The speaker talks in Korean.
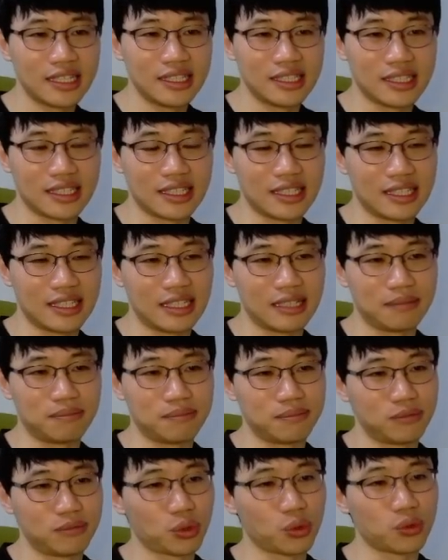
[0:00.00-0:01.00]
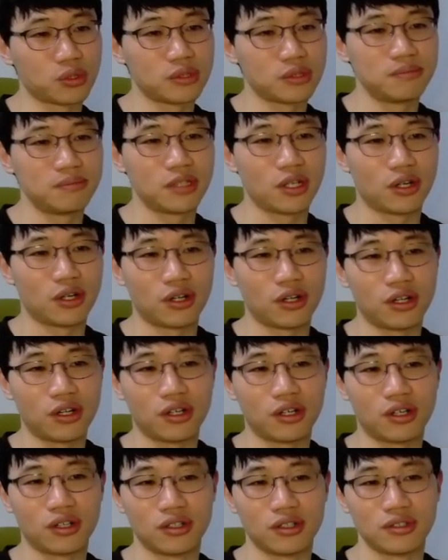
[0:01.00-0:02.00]
느낌, 조금
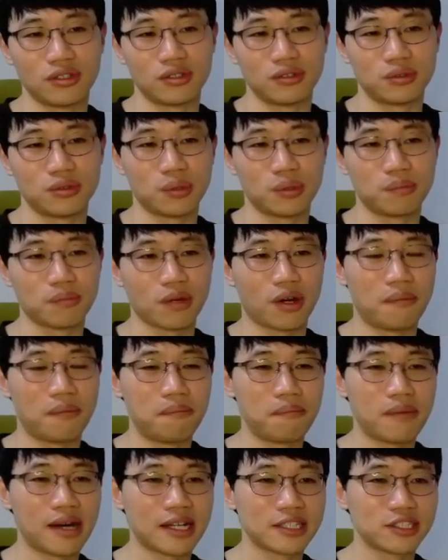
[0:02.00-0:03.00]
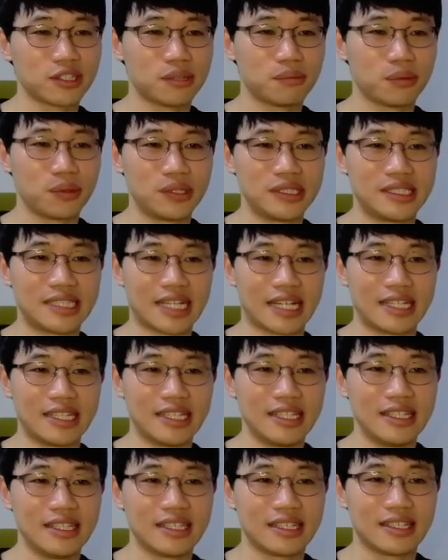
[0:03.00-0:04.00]
더좀 건방져 보이지
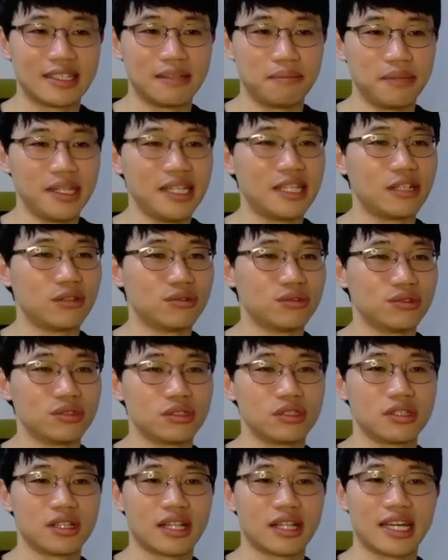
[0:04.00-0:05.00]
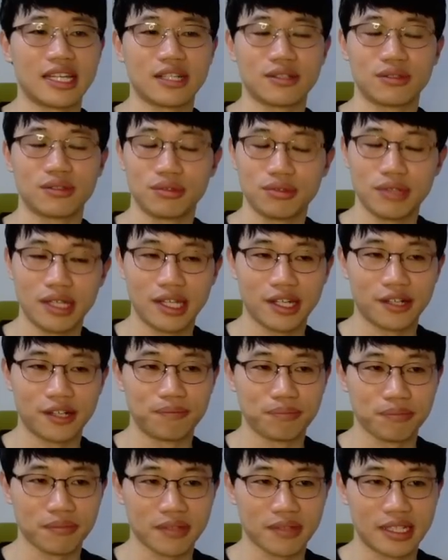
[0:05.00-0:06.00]
않는 느낌이 would like to예요.
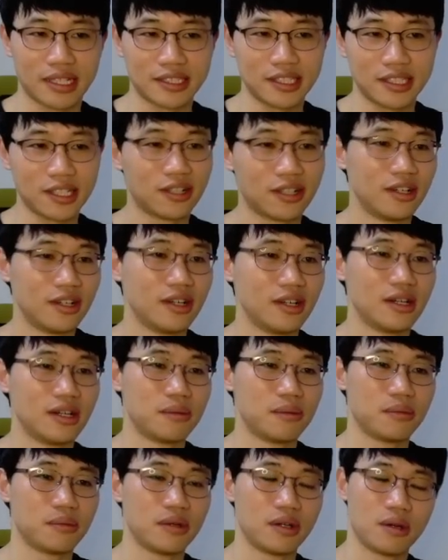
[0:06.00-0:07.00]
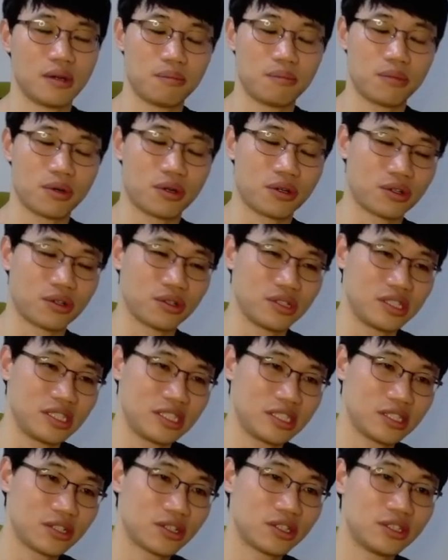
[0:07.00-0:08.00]
그래서 뭐
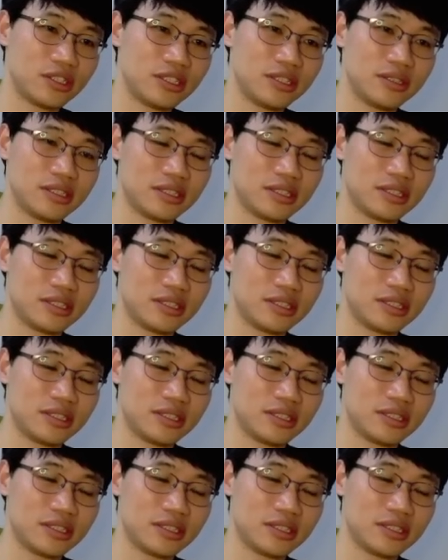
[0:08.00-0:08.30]
이걸